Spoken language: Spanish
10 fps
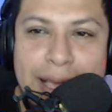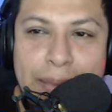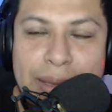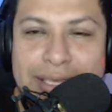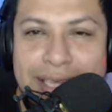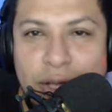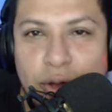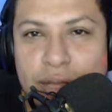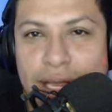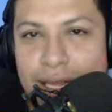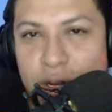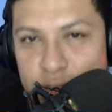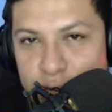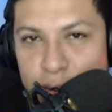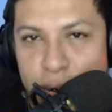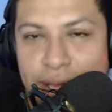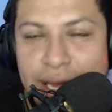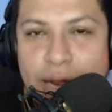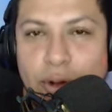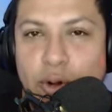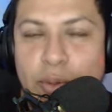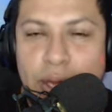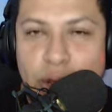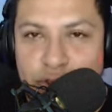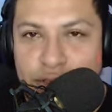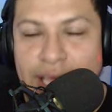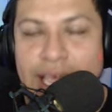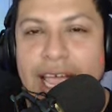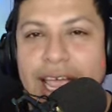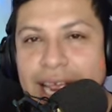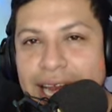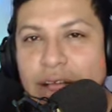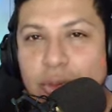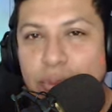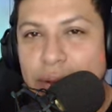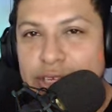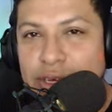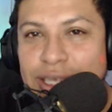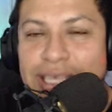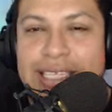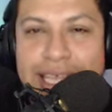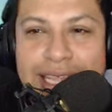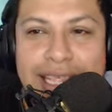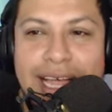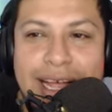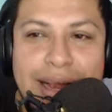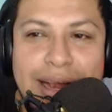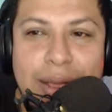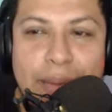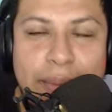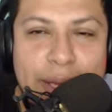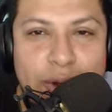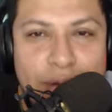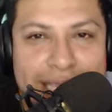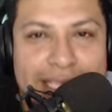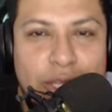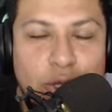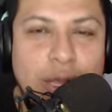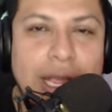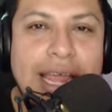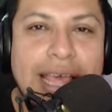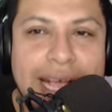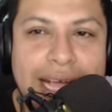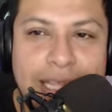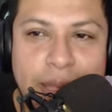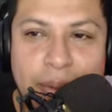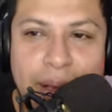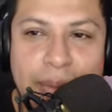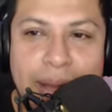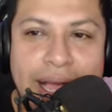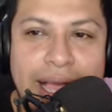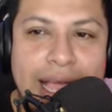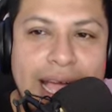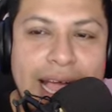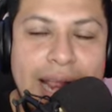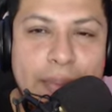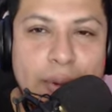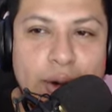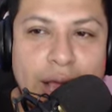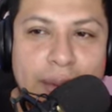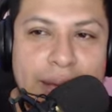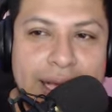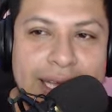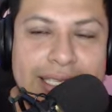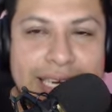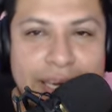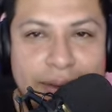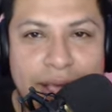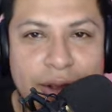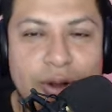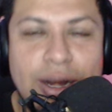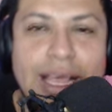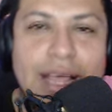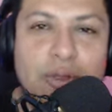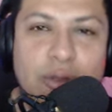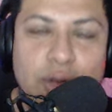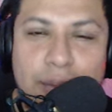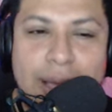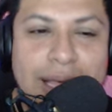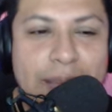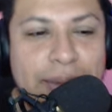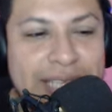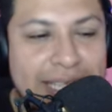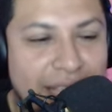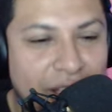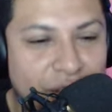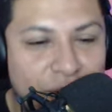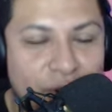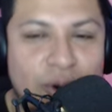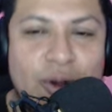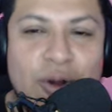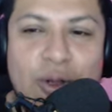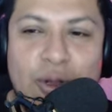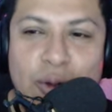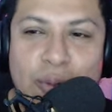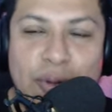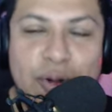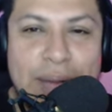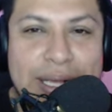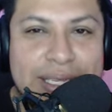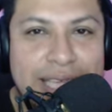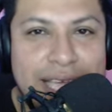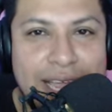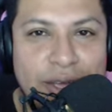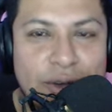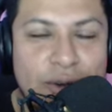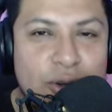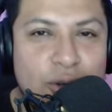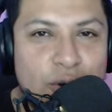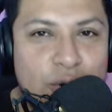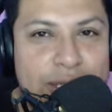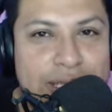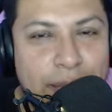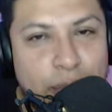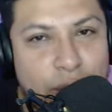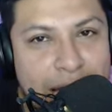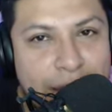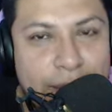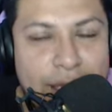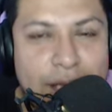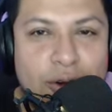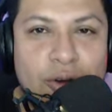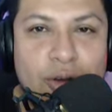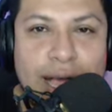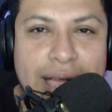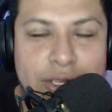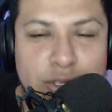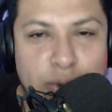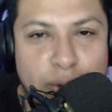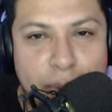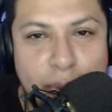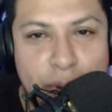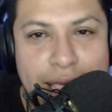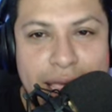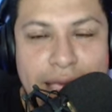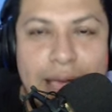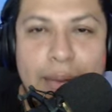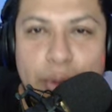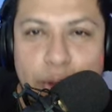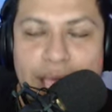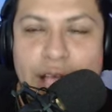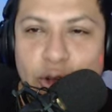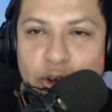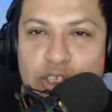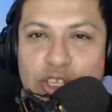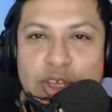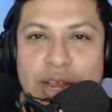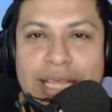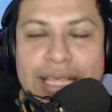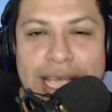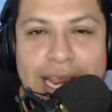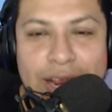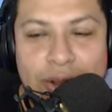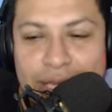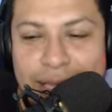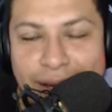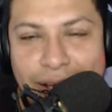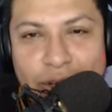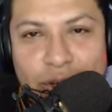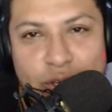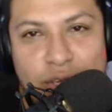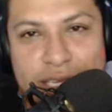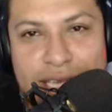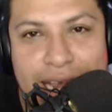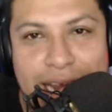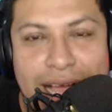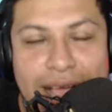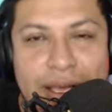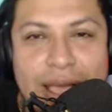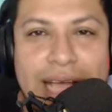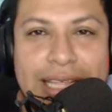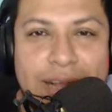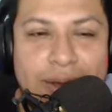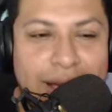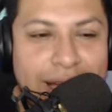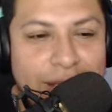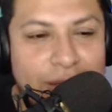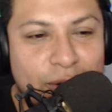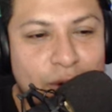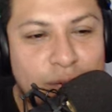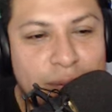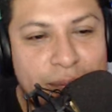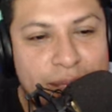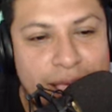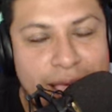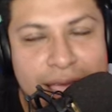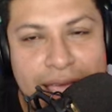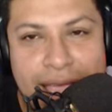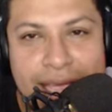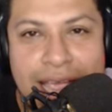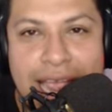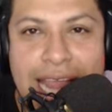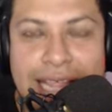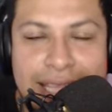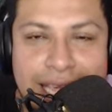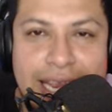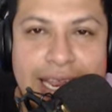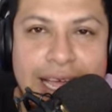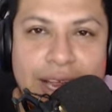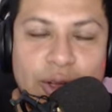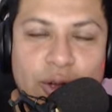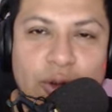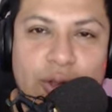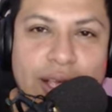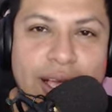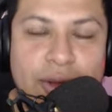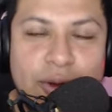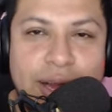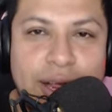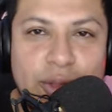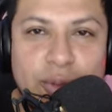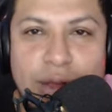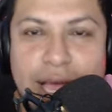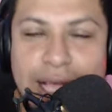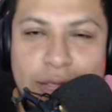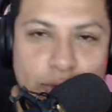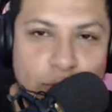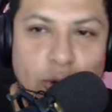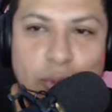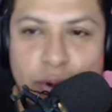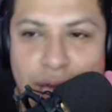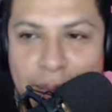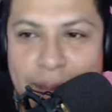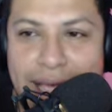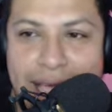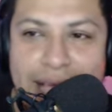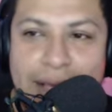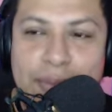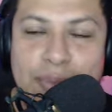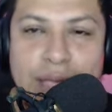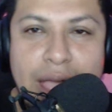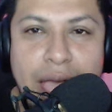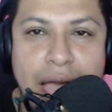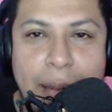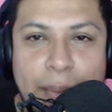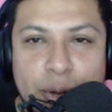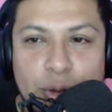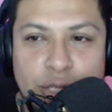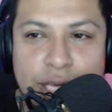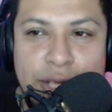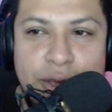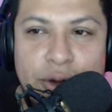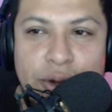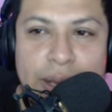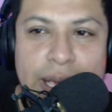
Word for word: Me hace recordar de los tiempos de Raúl Romero. Sé que la comparación es distinta, pero ese toque le da Katia Palma al programa. Cristian Rivero le da un toque más de presentador, un poco más serio, no es tan polémico, hace sus bromas por ahí, pero ya es conocido en la tele, ¿no? Ha trabajado con Gisela, ha trabajado obviamente en, Latina, ¿no? Con, Ricardo Morán, en todos los programas que han, han producido.